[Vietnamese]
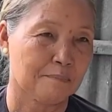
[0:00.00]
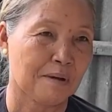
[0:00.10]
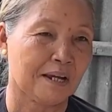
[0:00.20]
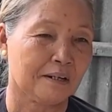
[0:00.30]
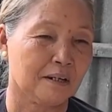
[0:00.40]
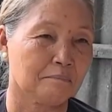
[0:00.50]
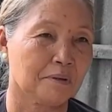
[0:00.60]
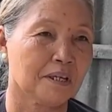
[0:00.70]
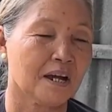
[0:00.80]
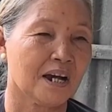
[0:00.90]
cái màn lớp
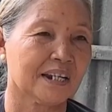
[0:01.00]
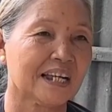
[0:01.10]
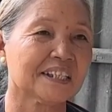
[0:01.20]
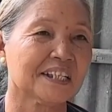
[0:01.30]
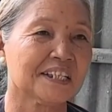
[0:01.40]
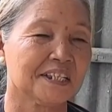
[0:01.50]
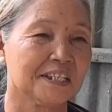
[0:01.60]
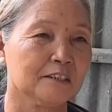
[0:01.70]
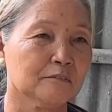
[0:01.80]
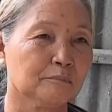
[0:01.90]
bây giờ đã xây
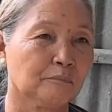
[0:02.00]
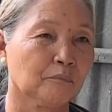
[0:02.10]
chuyển,